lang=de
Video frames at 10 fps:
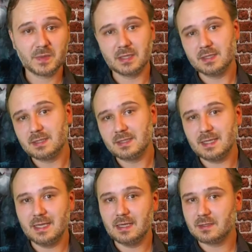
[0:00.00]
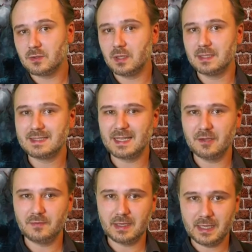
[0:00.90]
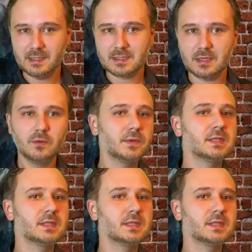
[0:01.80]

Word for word: dann ist es eher so als Referenz auf